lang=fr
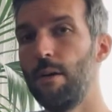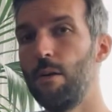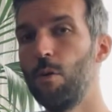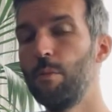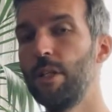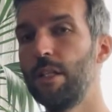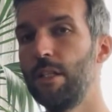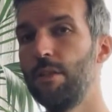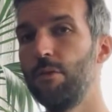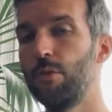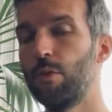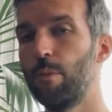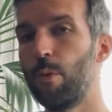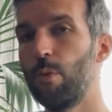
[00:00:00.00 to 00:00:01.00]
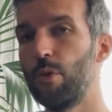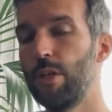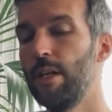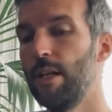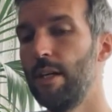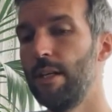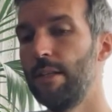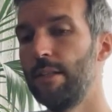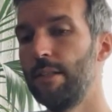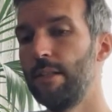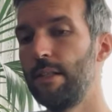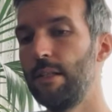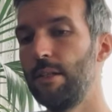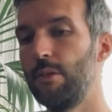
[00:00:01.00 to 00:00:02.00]
L'objectif de ce projet
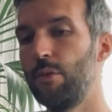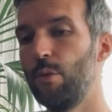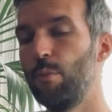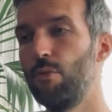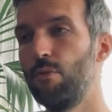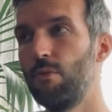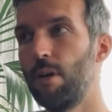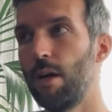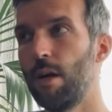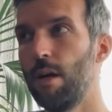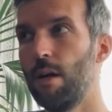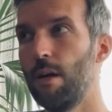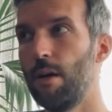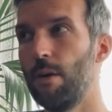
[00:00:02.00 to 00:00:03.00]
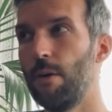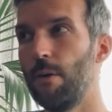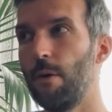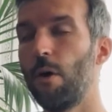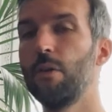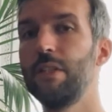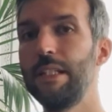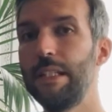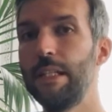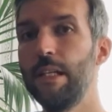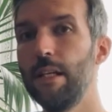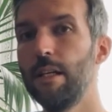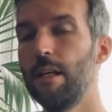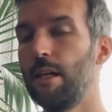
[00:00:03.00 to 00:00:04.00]
c'est de pouvoir
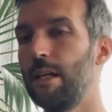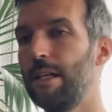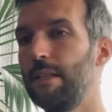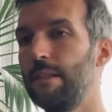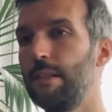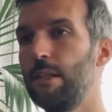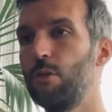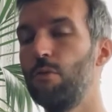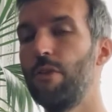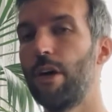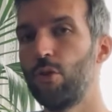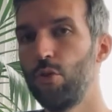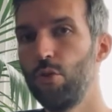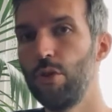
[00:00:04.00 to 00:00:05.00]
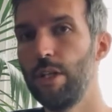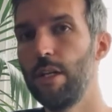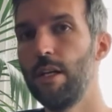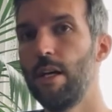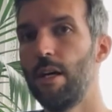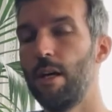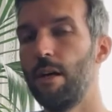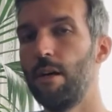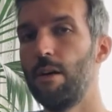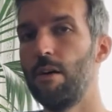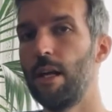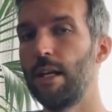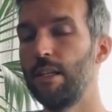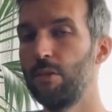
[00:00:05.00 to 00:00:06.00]
endiguer, essayer de faire juger
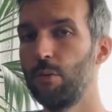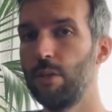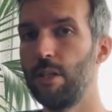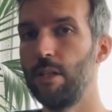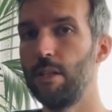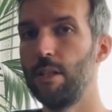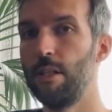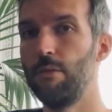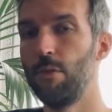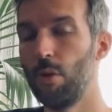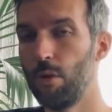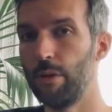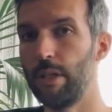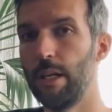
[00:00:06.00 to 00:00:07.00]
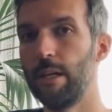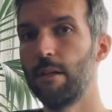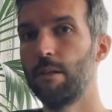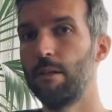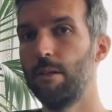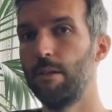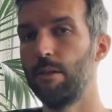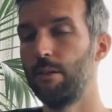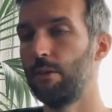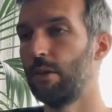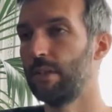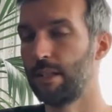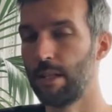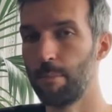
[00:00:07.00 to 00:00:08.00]
la question des, viols de guerre
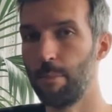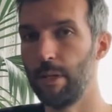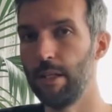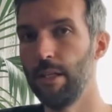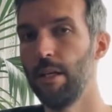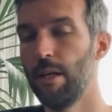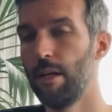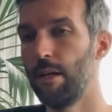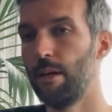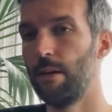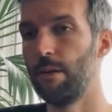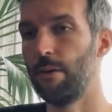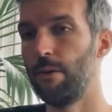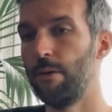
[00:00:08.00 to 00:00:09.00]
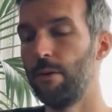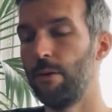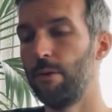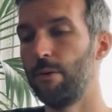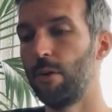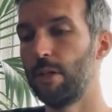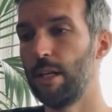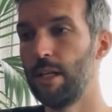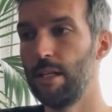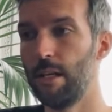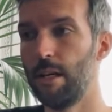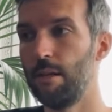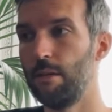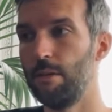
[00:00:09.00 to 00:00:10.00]
dans certains pays dans lesquels il
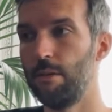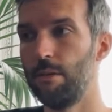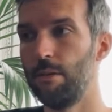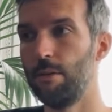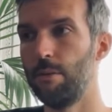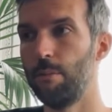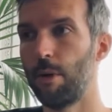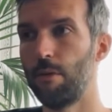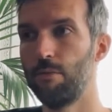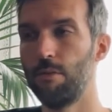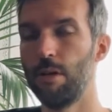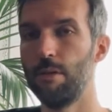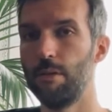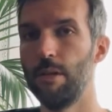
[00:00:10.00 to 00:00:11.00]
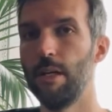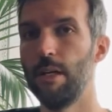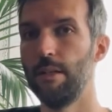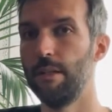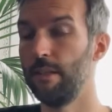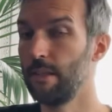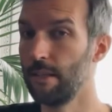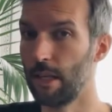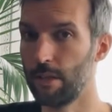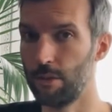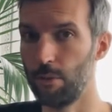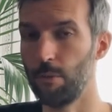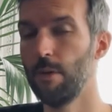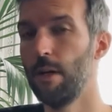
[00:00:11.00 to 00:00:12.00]
y a parfois des
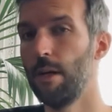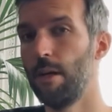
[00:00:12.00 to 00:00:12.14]
exactions.